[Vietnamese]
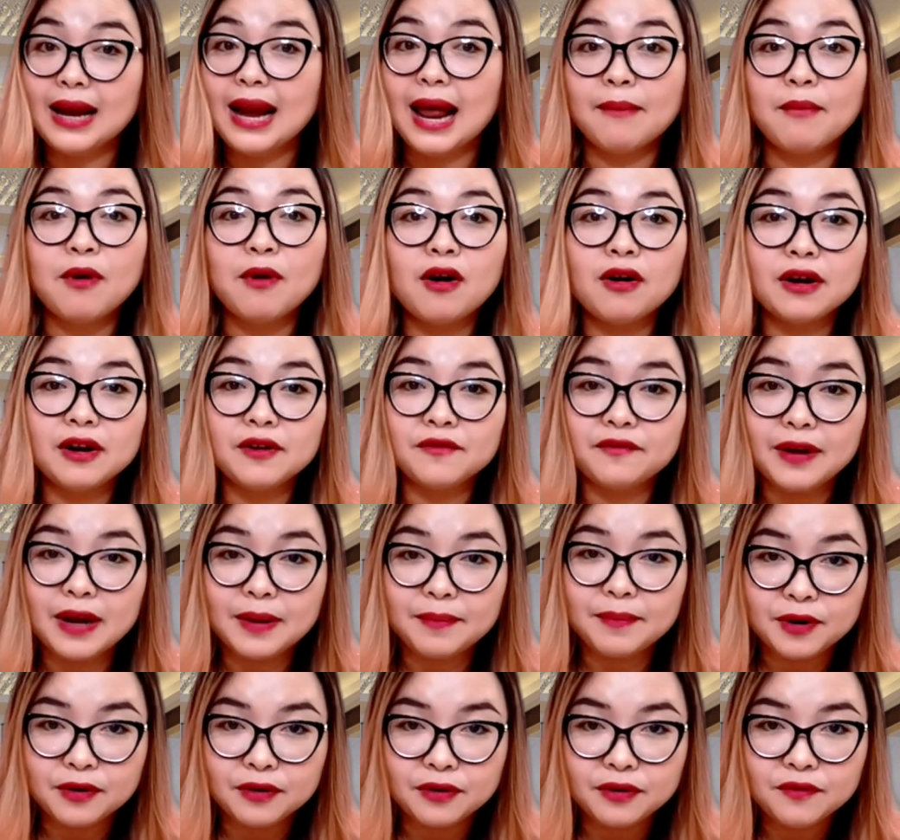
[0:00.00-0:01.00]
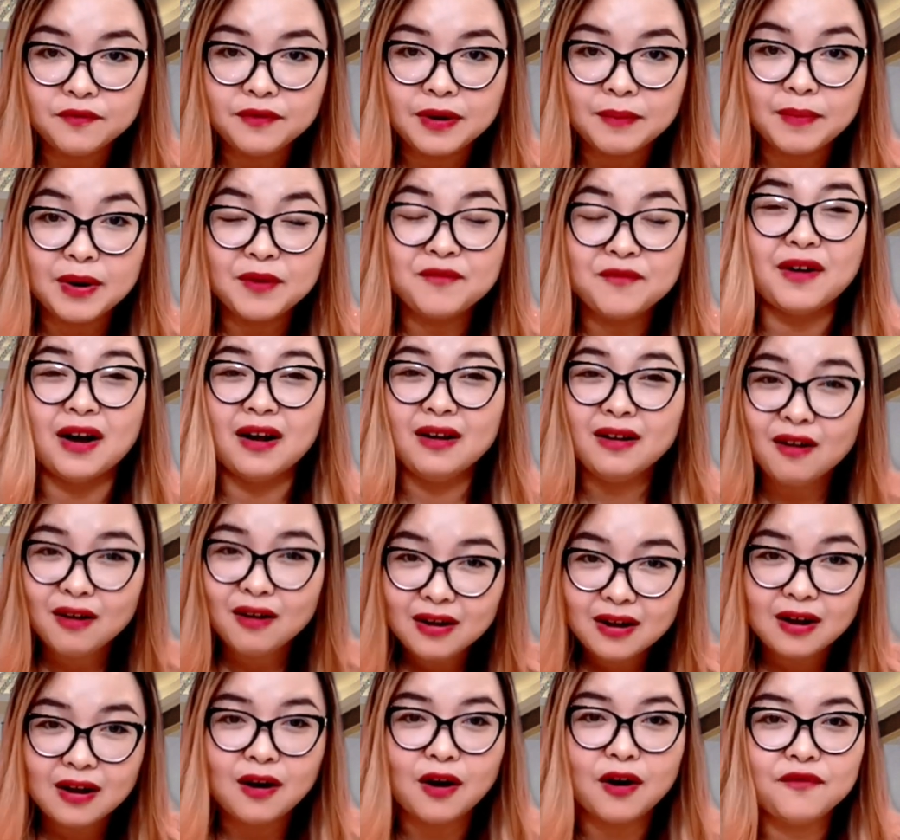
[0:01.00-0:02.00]
làm Oriflame được và mình vẫn có
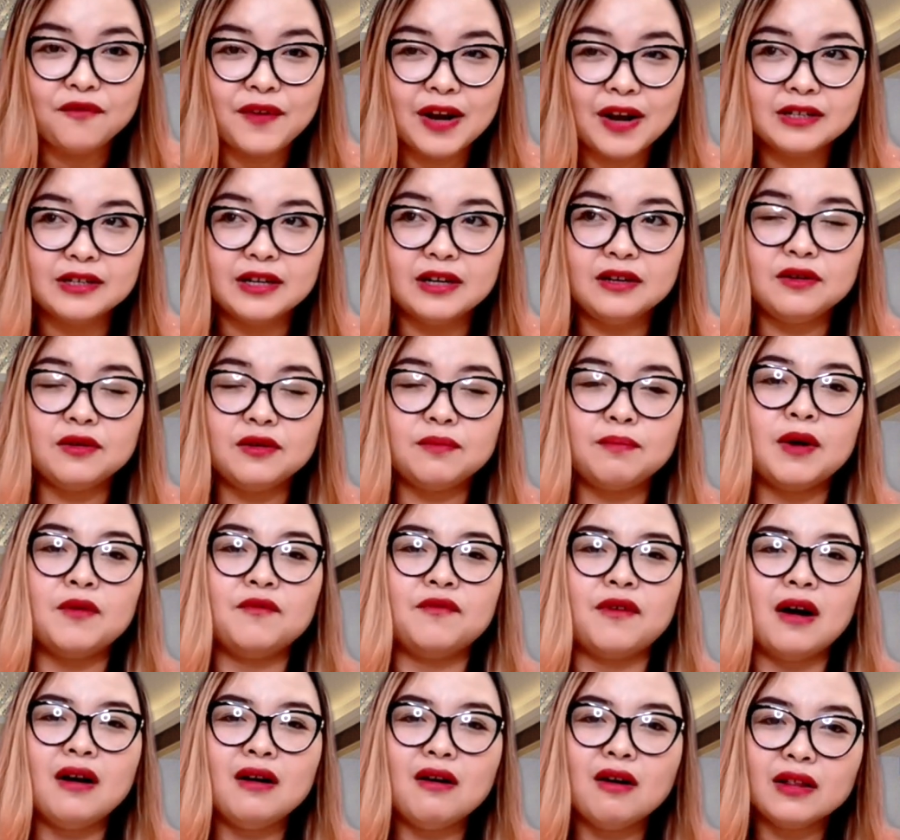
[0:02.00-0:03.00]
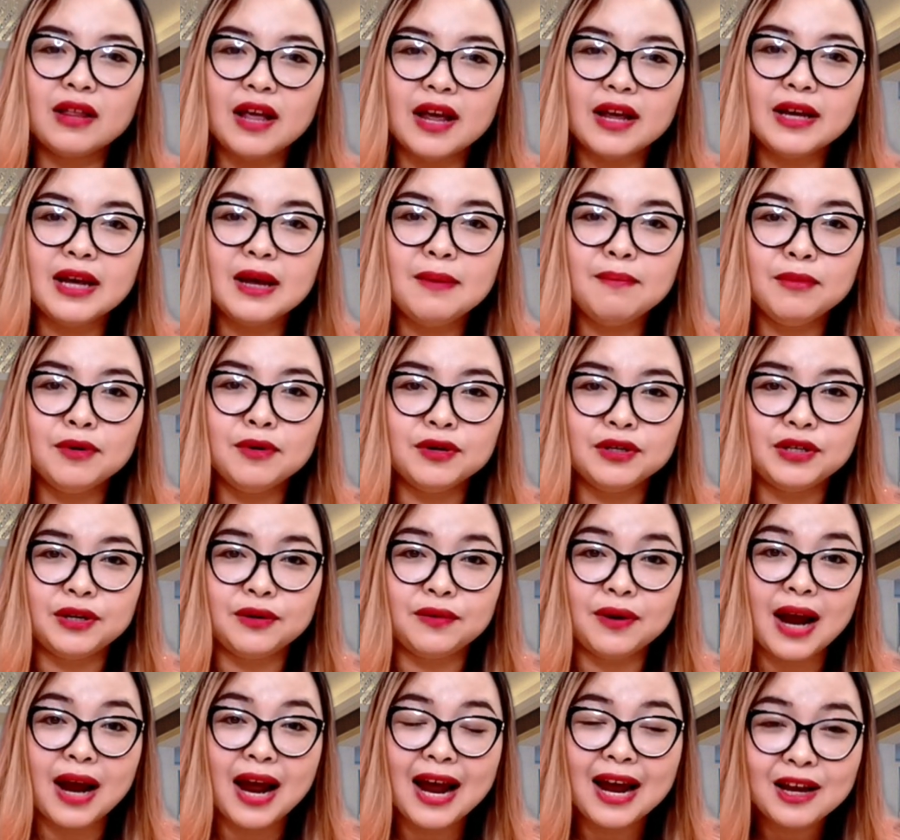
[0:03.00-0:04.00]
cơ hội phát triển được mình vẫn có thể kiếm 10 triệu
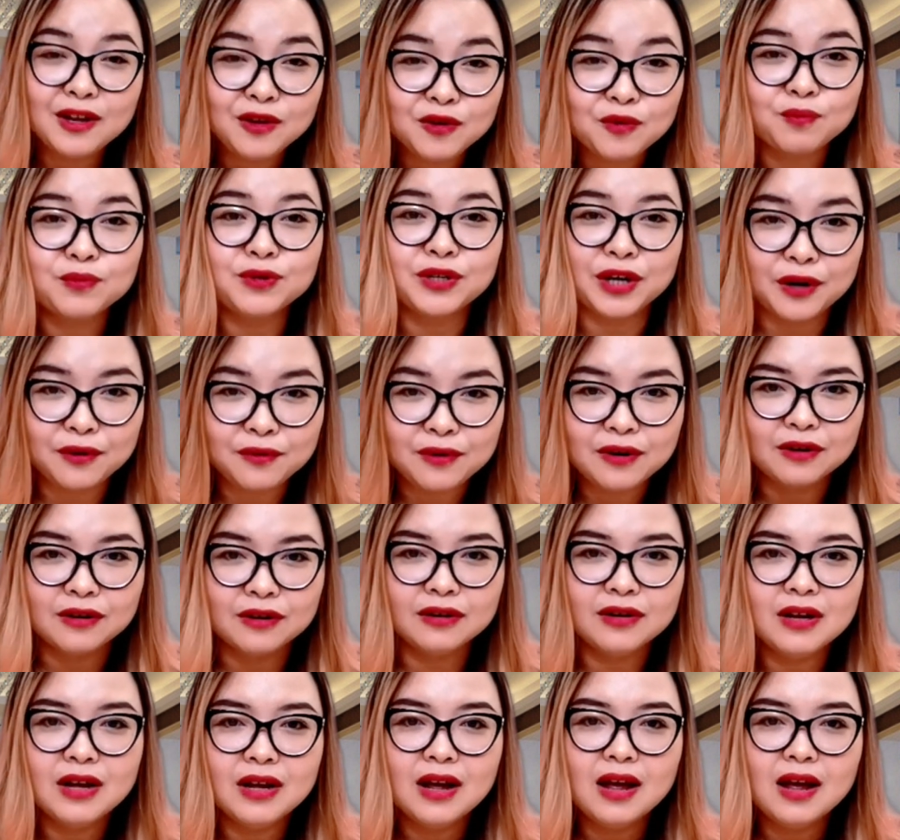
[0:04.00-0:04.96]
20 triệu được